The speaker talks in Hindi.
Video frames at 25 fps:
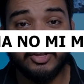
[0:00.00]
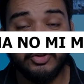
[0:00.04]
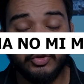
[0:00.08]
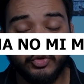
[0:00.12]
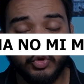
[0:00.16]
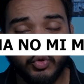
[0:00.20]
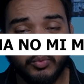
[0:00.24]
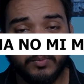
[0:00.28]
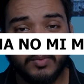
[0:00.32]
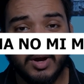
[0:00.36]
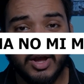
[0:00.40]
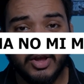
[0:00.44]

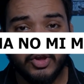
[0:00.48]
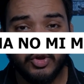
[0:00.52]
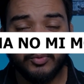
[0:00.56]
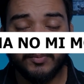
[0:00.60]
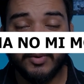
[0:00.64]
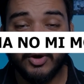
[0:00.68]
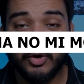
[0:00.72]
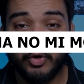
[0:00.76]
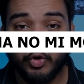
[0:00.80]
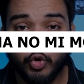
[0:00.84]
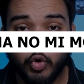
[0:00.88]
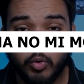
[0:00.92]
युमा
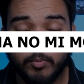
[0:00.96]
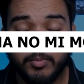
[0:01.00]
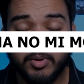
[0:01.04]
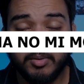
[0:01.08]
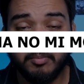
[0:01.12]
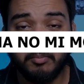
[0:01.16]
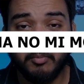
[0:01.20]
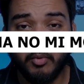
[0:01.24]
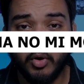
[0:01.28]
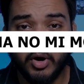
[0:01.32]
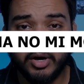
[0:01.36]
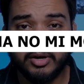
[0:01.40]
युमा नोमी
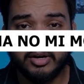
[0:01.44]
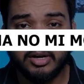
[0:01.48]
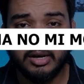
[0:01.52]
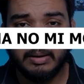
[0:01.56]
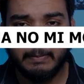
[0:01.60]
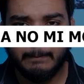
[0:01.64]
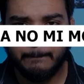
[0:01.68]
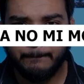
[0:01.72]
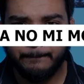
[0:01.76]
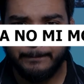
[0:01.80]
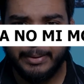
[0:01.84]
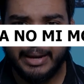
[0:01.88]
मॉडल
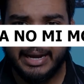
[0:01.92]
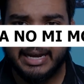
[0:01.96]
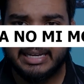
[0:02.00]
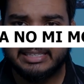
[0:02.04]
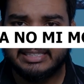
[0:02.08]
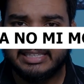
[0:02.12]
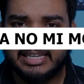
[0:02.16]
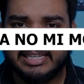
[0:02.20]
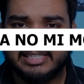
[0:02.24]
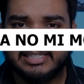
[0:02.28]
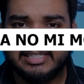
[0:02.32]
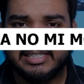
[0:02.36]

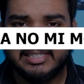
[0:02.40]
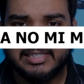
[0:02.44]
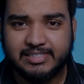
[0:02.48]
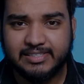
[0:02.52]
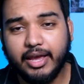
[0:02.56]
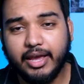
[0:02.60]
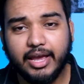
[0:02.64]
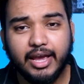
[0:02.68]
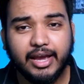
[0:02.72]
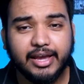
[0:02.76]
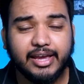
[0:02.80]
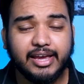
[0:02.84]
पेगासिस
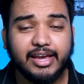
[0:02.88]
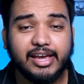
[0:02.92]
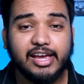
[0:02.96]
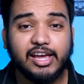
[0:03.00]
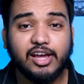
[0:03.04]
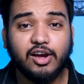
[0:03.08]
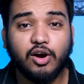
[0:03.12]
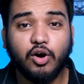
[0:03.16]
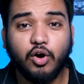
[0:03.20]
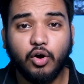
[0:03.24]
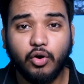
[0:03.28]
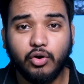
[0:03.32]
एक ए
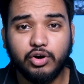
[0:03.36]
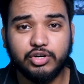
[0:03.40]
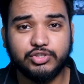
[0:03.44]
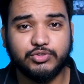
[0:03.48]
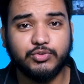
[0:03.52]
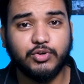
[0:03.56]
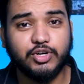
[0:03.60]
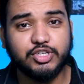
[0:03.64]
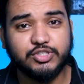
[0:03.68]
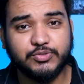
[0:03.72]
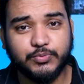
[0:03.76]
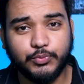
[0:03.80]
हॉर्स
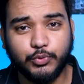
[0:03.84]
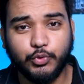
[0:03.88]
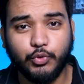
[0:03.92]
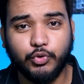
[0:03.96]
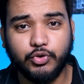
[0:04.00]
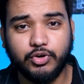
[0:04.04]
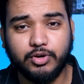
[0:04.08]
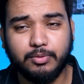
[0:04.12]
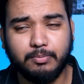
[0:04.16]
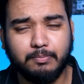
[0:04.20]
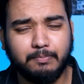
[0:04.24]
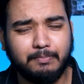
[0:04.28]
हॉर्स
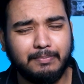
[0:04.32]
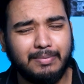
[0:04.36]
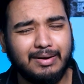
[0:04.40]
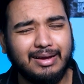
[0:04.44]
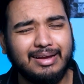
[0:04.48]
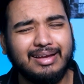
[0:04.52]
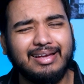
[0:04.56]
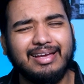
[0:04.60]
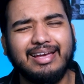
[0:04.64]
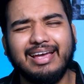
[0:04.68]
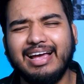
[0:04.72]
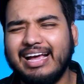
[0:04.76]
फ्रूट
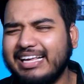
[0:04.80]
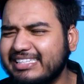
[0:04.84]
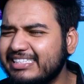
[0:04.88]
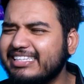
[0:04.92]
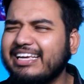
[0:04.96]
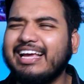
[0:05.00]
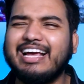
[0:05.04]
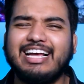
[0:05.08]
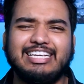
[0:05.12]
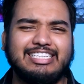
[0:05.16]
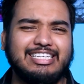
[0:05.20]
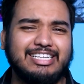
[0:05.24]
कैसे
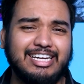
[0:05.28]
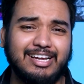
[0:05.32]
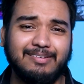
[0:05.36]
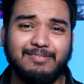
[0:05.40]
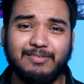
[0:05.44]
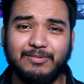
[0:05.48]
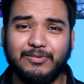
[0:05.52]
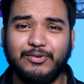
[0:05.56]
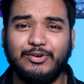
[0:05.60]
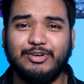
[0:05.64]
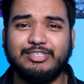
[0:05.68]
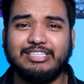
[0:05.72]
कैसे डेविल
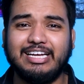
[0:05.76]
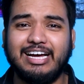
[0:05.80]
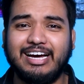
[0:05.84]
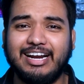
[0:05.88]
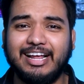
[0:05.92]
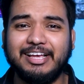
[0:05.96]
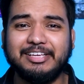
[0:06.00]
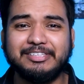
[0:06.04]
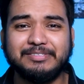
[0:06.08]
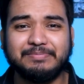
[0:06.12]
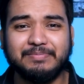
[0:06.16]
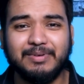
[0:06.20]
फ्रूट्स आ रहे
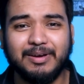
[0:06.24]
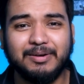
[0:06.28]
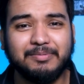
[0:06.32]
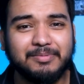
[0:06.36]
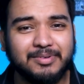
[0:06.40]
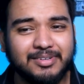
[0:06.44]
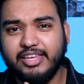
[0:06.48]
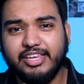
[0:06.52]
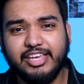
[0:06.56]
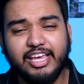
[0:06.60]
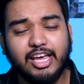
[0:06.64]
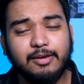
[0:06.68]
हैं इसमें अब
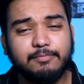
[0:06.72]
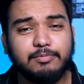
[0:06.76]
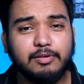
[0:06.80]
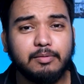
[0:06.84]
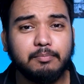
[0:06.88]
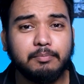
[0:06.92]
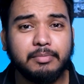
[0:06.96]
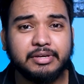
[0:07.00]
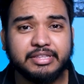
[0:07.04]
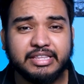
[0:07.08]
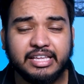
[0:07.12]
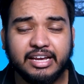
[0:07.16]
ये भी
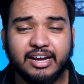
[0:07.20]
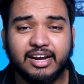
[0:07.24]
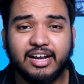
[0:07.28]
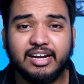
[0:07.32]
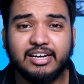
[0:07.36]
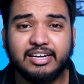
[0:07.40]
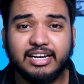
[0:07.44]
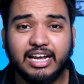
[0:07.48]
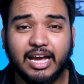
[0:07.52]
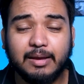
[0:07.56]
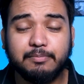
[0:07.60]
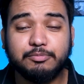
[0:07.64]
मिथिकल
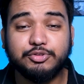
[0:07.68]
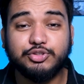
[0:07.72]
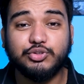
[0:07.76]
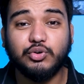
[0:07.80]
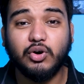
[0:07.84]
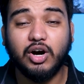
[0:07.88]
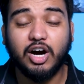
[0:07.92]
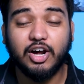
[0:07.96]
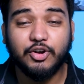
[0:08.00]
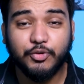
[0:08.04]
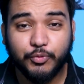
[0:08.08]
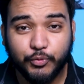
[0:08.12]
टाइप
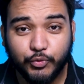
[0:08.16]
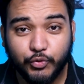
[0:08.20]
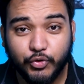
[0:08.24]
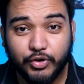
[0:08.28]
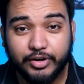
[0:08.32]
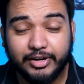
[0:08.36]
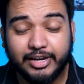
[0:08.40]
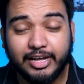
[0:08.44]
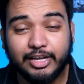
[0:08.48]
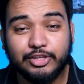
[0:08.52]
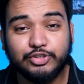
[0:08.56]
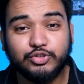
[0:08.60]
जोहानो
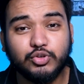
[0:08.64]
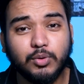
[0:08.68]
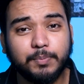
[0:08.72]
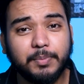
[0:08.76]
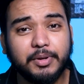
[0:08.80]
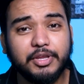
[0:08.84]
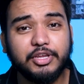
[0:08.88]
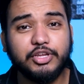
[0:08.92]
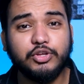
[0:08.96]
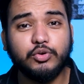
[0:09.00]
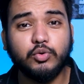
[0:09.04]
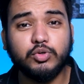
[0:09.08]
फ्रूट है जो अपने
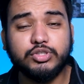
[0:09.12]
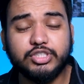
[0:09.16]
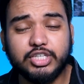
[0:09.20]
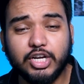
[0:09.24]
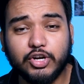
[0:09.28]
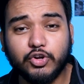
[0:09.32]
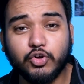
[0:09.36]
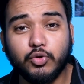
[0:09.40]
यूजर